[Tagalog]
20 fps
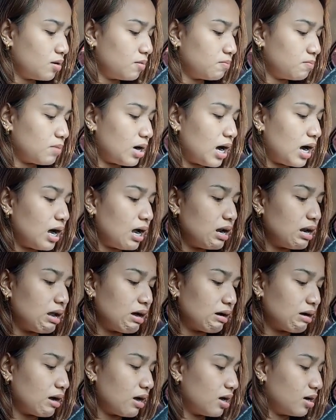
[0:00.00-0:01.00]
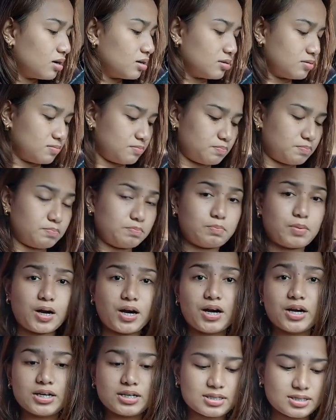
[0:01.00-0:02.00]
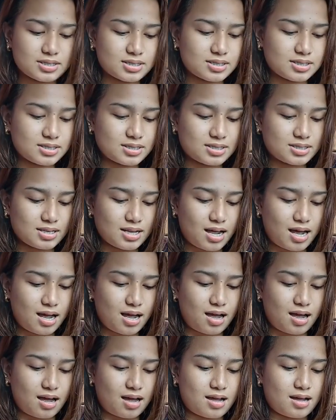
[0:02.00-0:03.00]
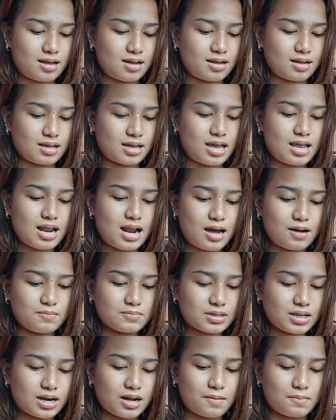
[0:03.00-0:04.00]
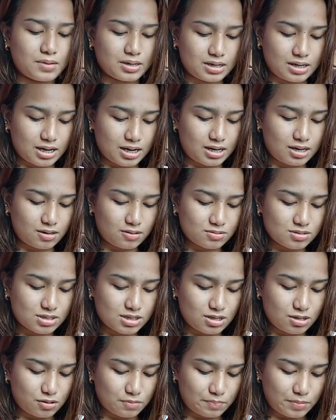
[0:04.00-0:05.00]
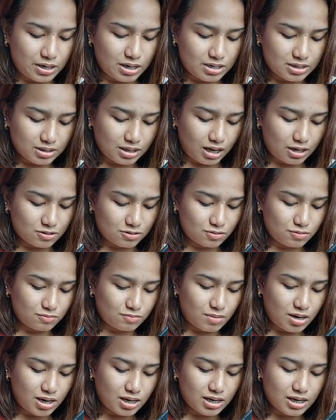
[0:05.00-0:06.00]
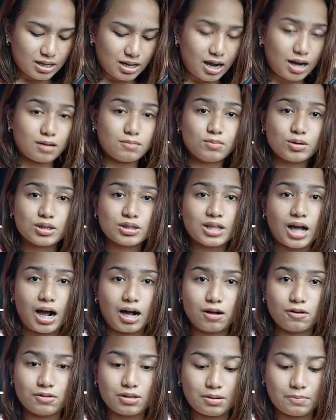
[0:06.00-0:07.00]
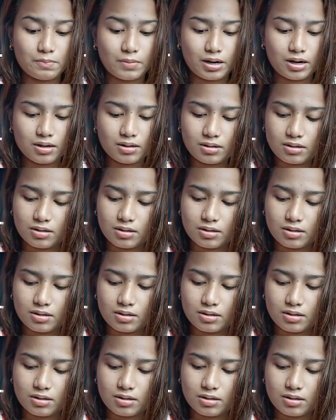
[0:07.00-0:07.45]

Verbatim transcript: mahalagang parts na kailangan talaga maglagay ng concealer para itago yung mga kailangan mo itago, di ba?